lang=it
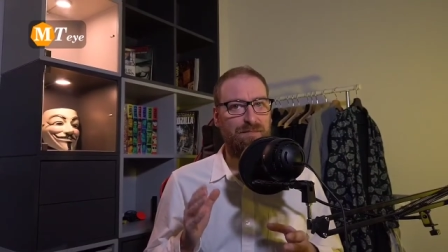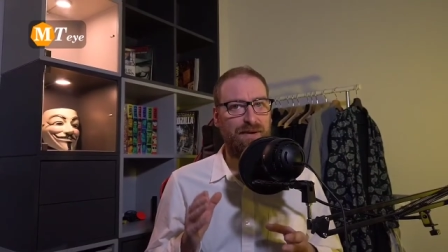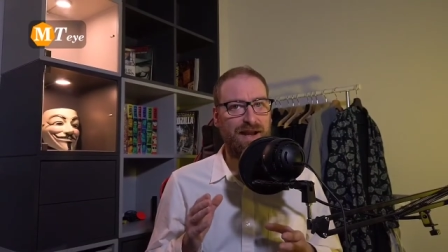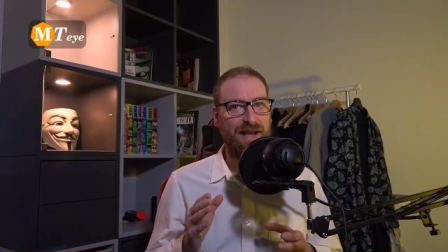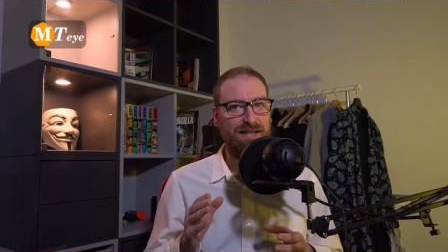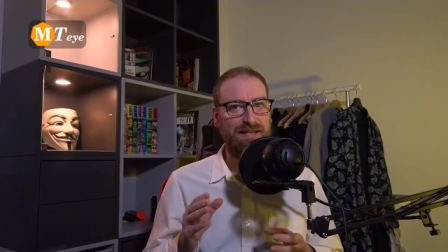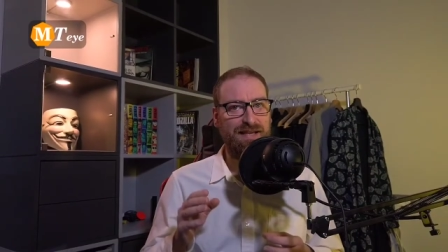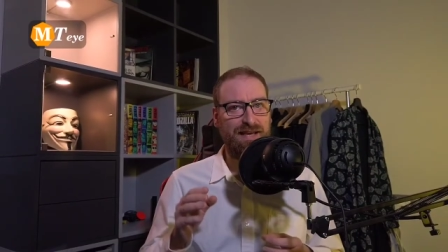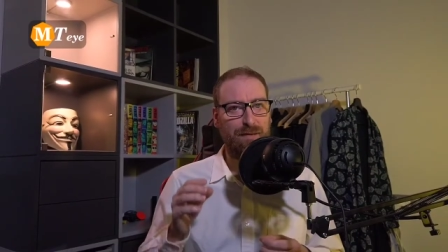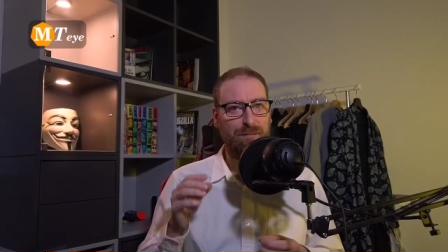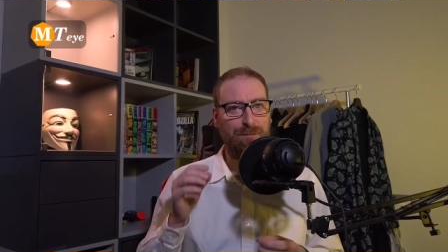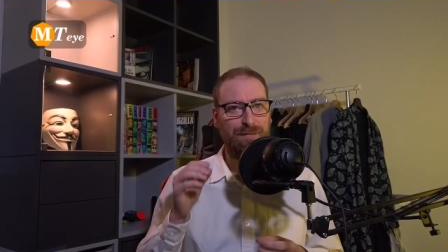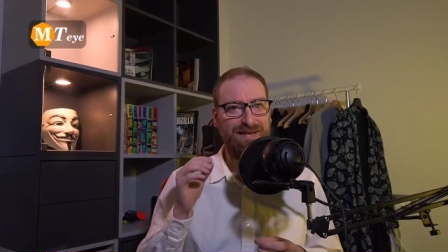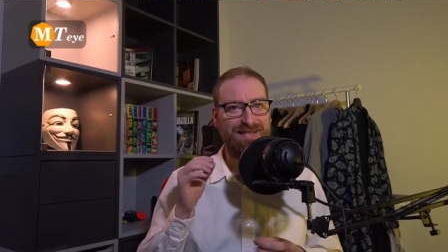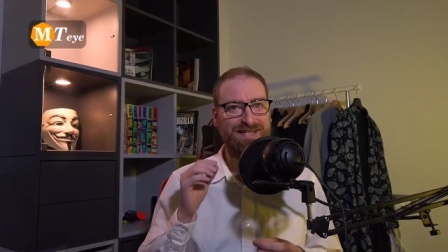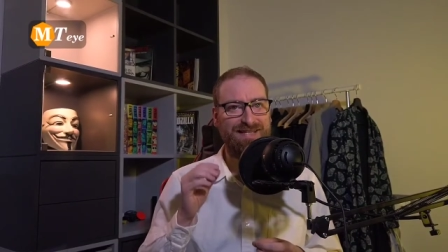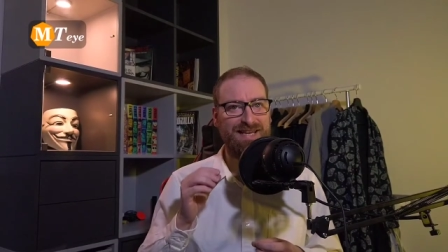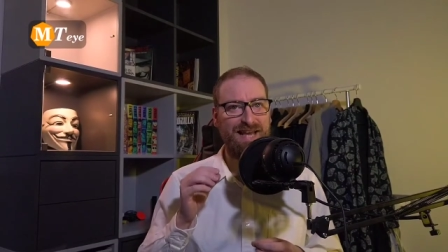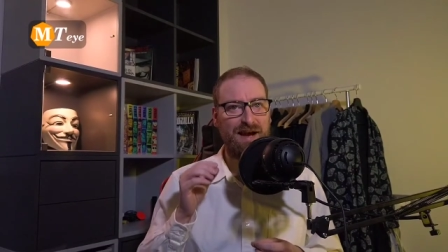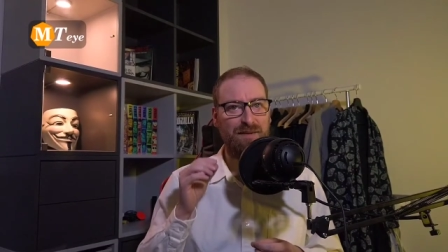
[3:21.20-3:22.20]
la predica,
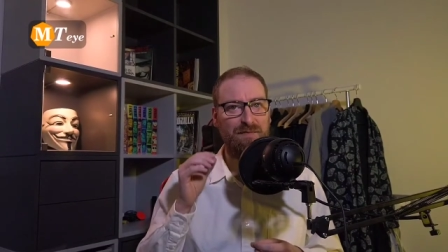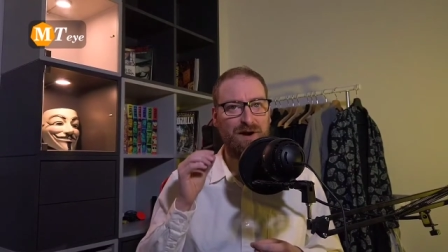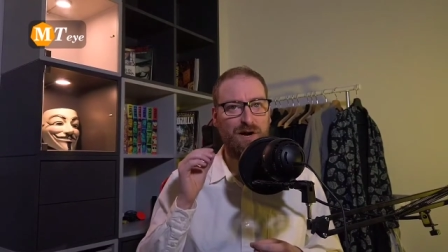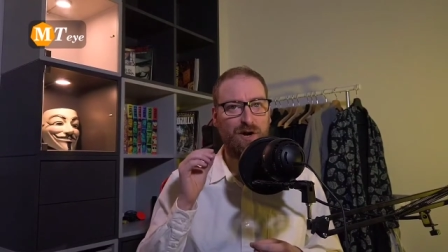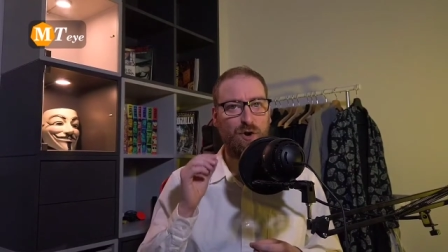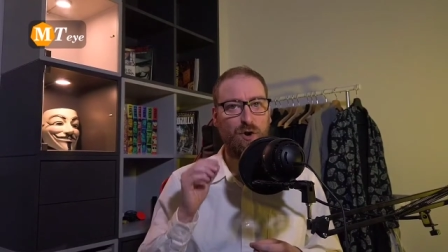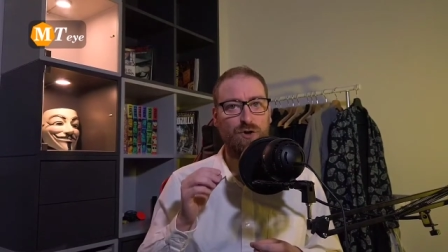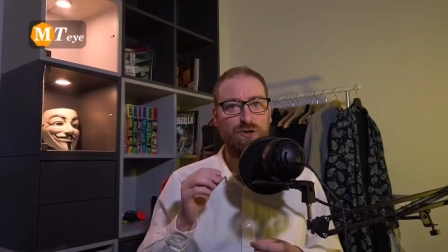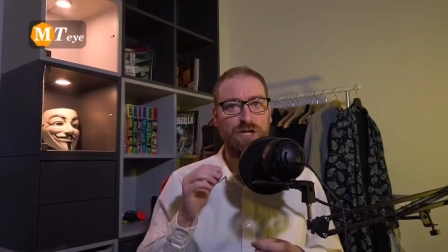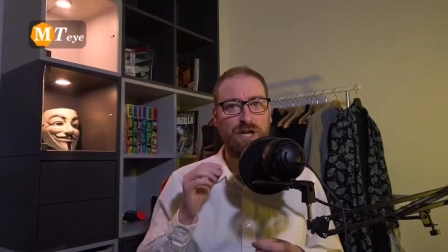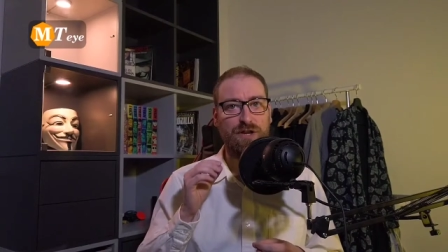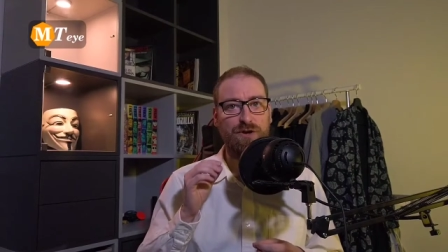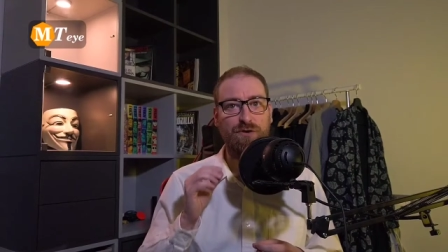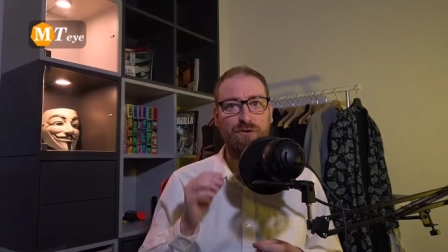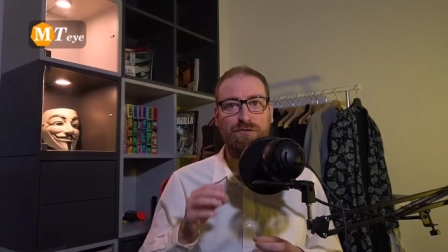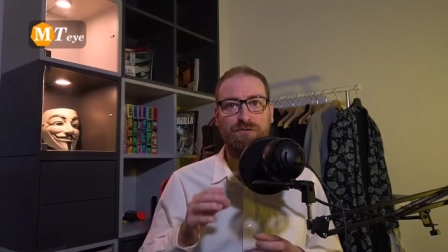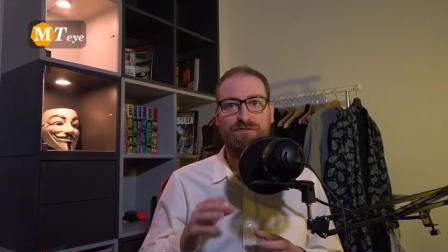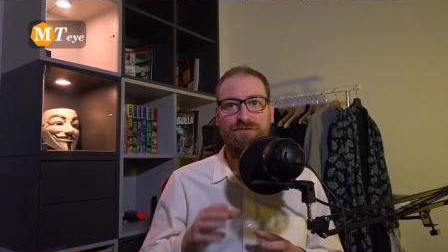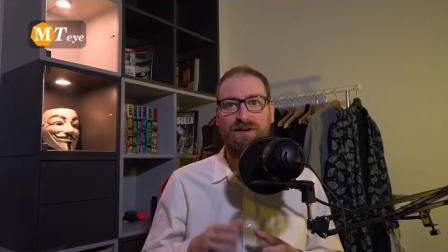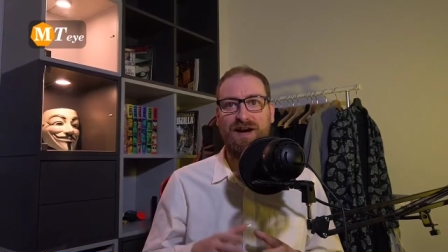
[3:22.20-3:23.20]
passiamo a cosa
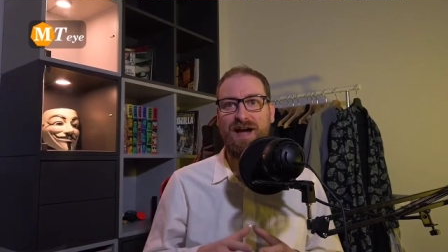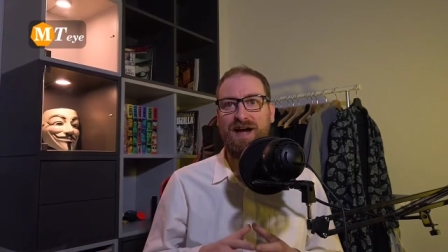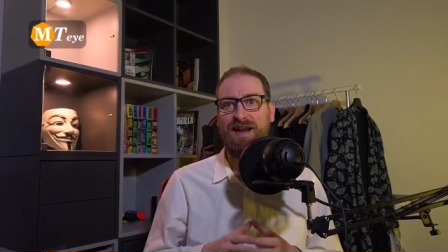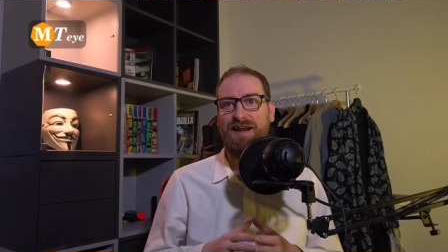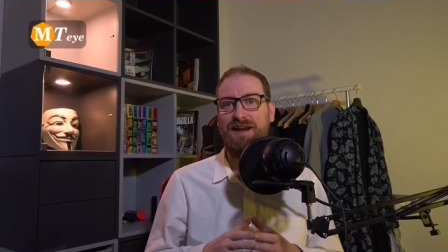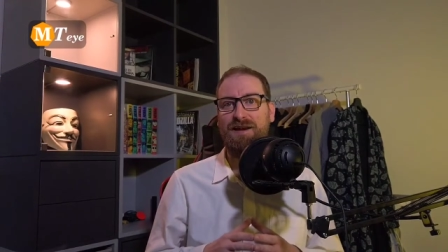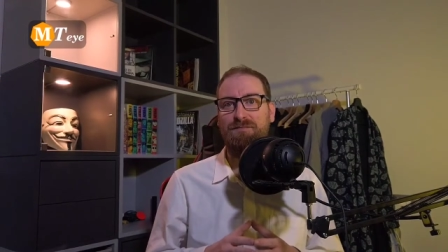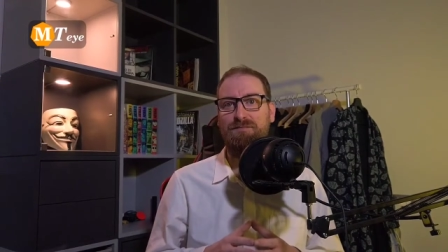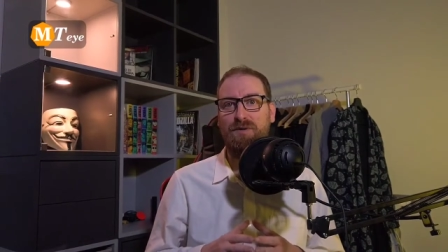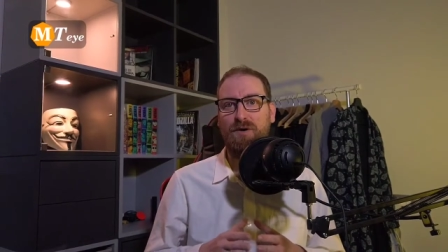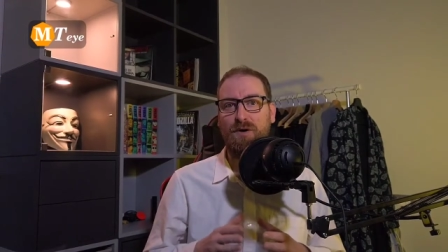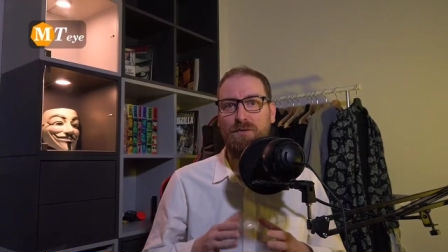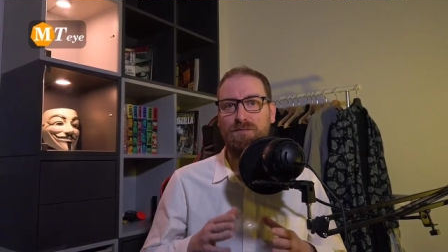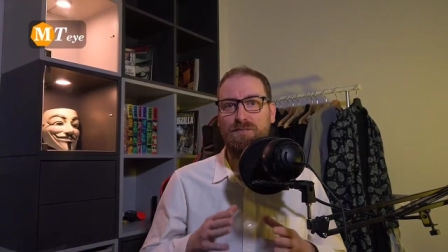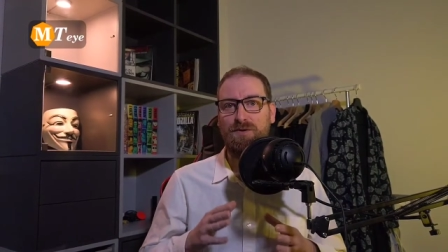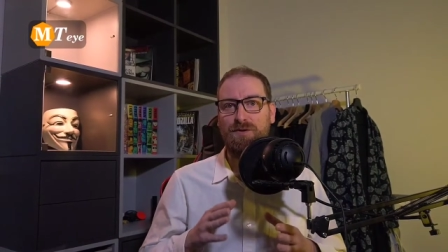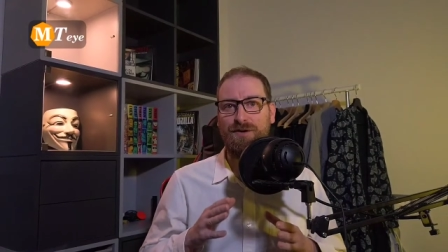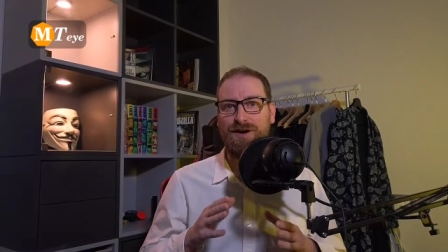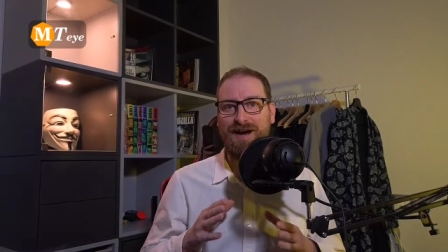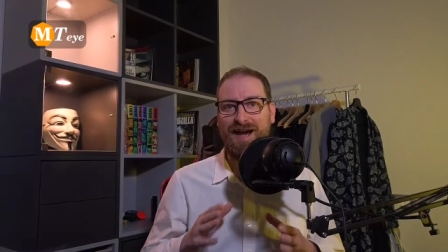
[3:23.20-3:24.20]
non fare nel
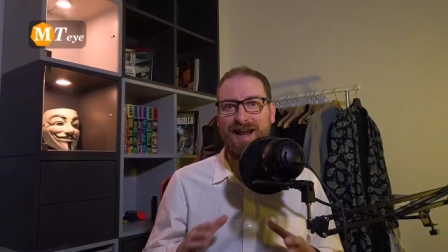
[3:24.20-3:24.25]
proprio